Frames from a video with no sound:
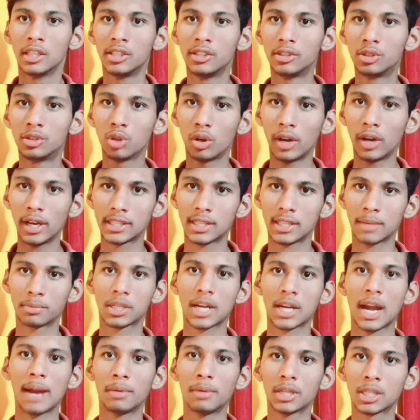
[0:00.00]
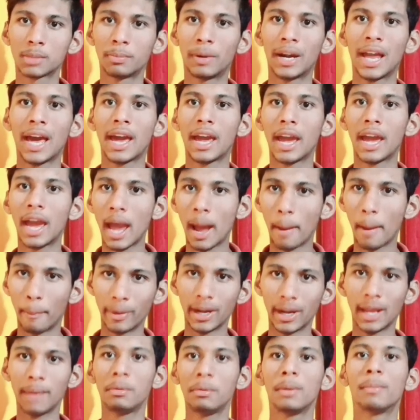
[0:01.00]
जो है सब्सक्राइबर्स बढ़ाए हैं
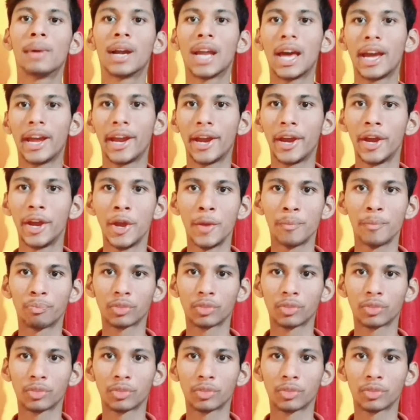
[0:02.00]
अपने भी बढ़ाए हैं